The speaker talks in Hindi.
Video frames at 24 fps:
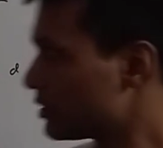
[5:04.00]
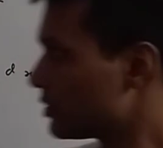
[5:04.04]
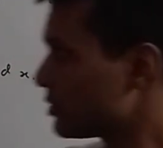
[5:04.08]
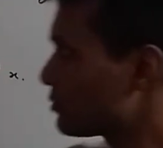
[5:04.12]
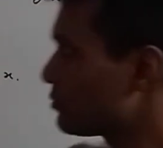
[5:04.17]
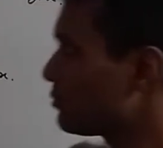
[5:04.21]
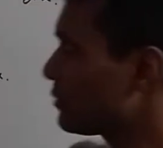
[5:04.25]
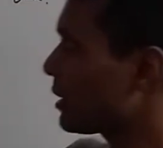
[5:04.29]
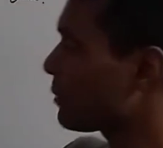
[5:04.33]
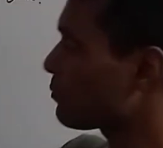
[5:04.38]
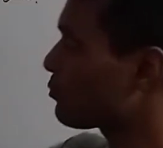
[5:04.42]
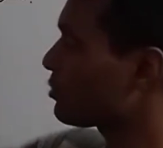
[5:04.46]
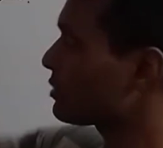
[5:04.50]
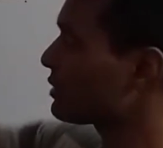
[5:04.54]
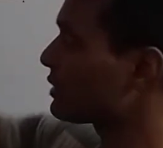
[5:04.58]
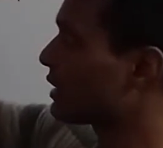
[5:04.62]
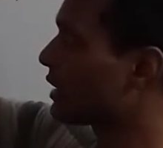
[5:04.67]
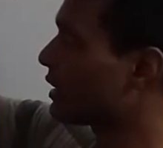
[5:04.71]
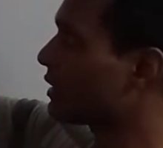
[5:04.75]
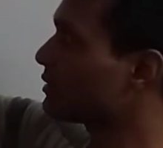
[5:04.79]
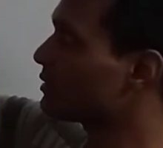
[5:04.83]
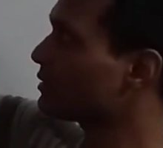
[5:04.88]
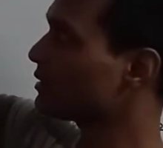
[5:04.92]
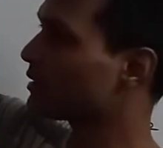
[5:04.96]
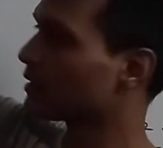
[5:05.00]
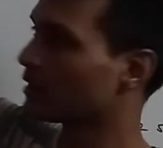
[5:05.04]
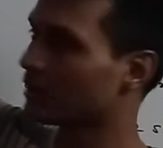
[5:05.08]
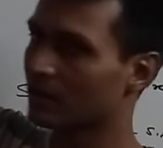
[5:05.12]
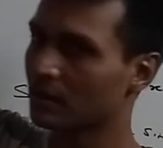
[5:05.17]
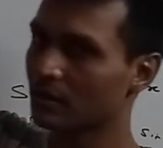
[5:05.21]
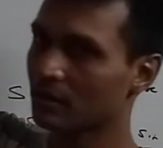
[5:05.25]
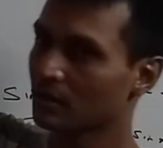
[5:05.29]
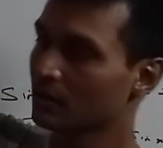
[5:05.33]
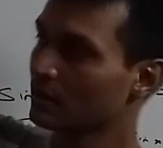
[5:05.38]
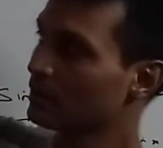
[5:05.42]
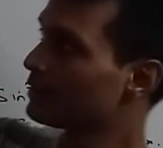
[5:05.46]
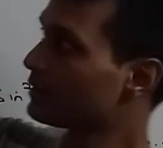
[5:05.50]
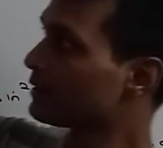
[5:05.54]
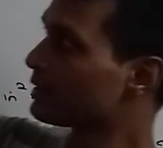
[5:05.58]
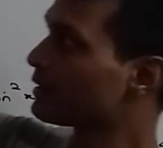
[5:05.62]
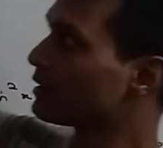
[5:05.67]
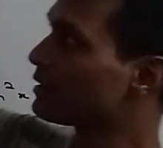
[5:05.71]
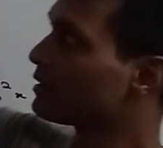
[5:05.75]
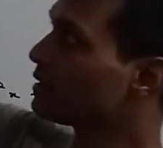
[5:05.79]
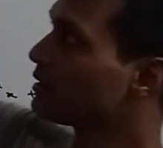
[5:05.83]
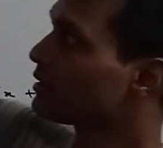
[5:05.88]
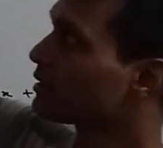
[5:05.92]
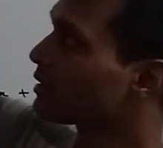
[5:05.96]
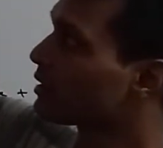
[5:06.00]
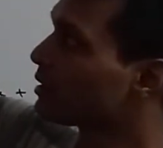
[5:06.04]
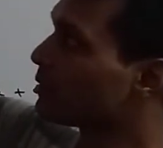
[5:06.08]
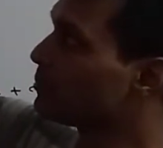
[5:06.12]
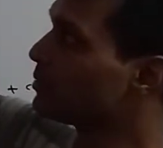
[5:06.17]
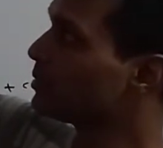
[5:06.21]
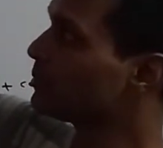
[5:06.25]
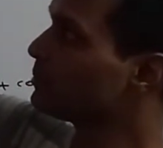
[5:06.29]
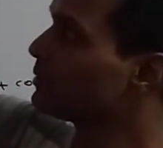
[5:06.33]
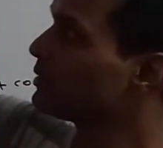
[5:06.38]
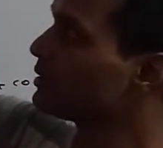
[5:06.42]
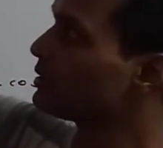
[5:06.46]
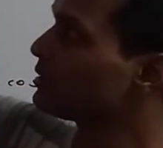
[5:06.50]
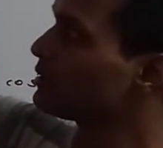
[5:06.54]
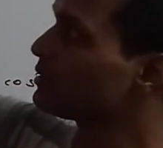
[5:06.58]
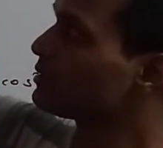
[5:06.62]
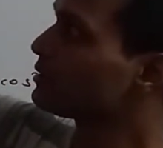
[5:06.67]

इसमें आपको ध्यान देना है ठीक है कभी भी